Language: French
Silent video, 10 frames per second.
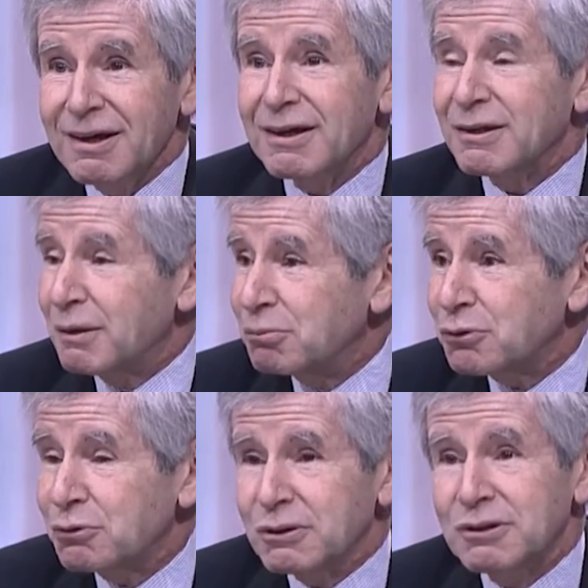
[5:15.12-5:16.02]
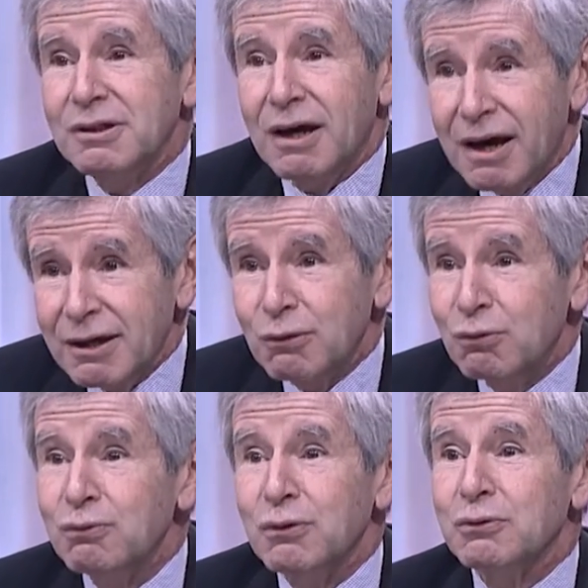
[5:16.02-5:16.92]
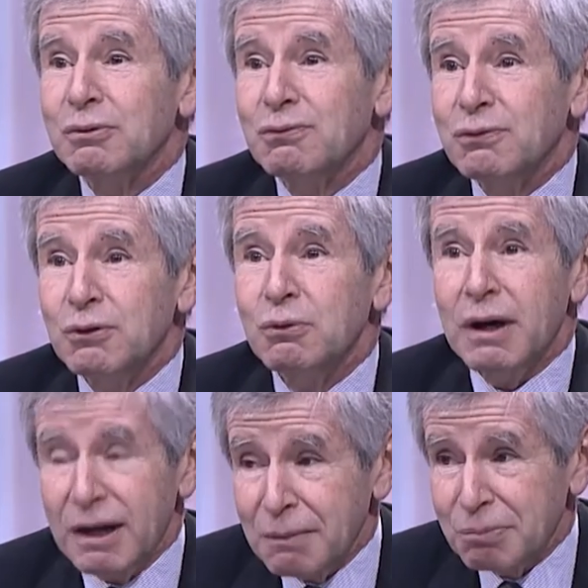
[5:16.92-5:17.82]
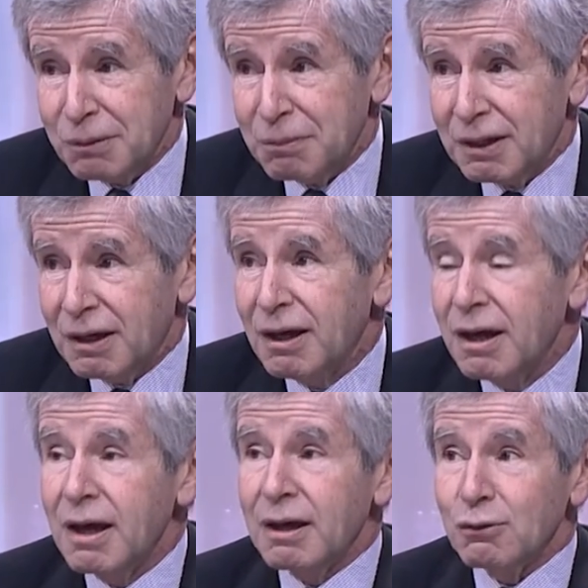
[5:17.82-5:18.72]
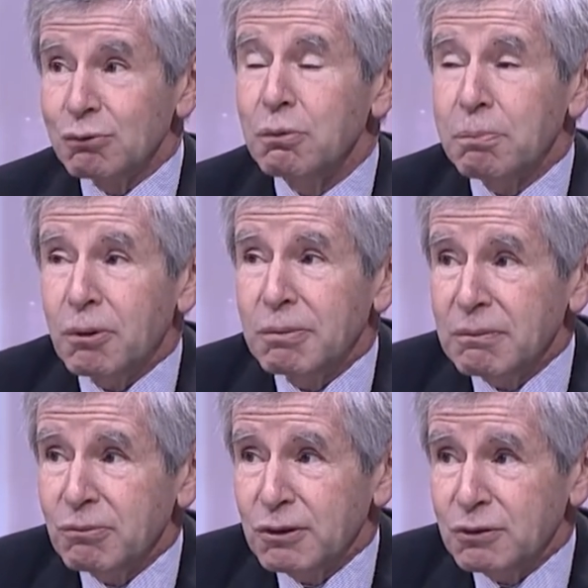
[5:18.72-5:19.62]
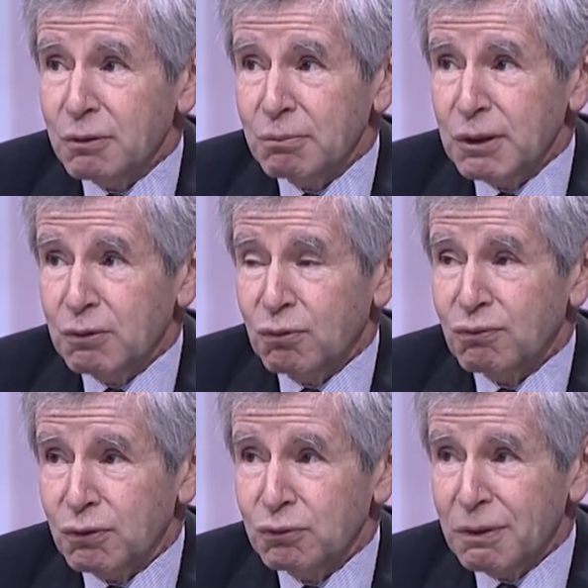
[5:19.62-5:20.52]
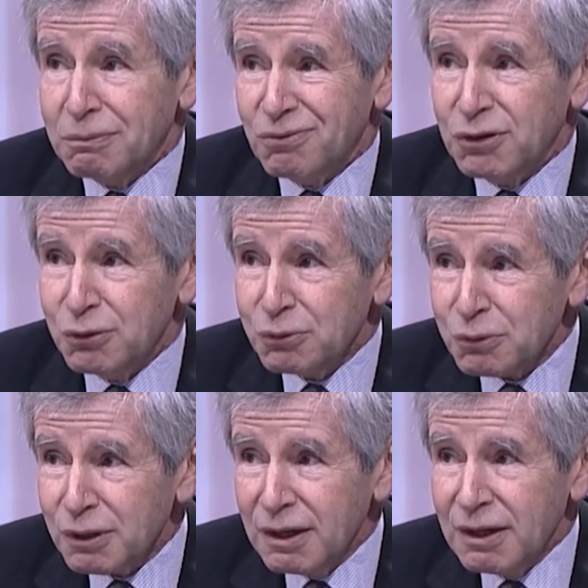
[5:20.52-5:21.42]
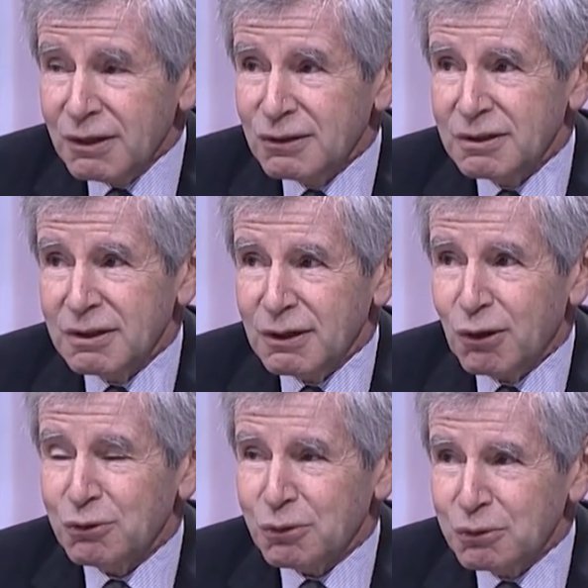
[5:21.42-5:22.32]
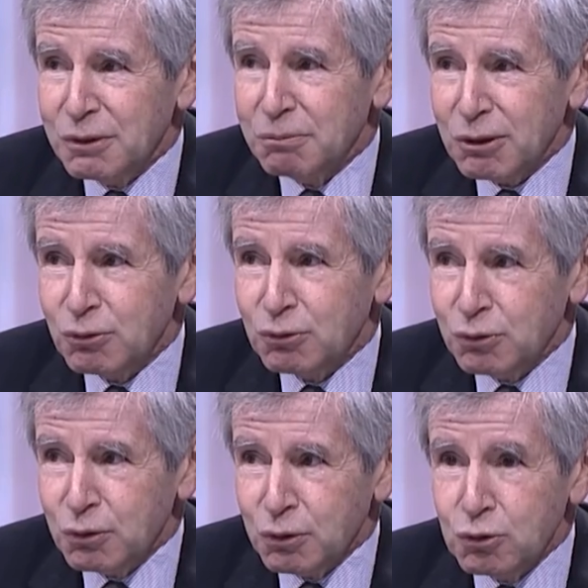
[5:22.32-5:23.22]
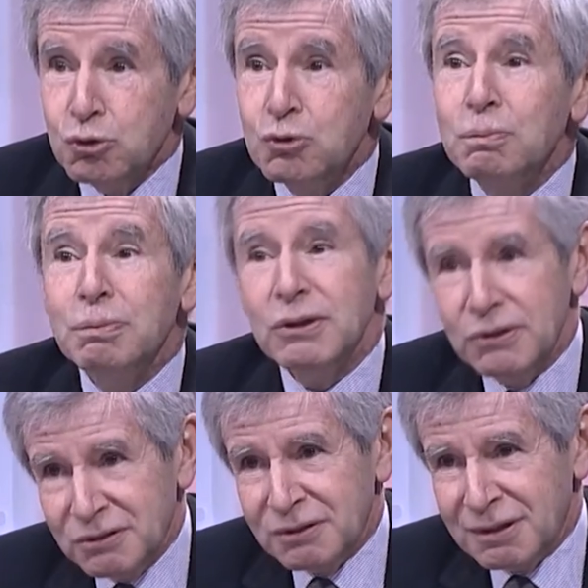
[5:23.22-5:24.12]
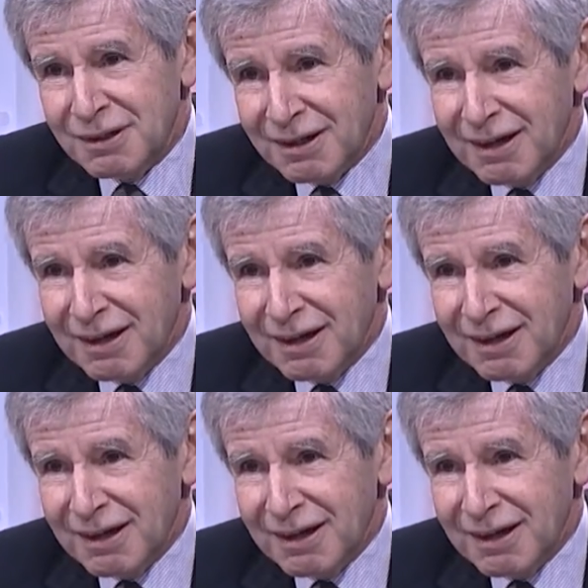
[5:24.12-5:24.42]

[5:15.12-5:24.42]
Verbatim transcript: Et la bourgeoisie a élu François Fillon à la primaire. Tout le problème désormais de François Fillon, c'est entre guillemets de se jupéiser.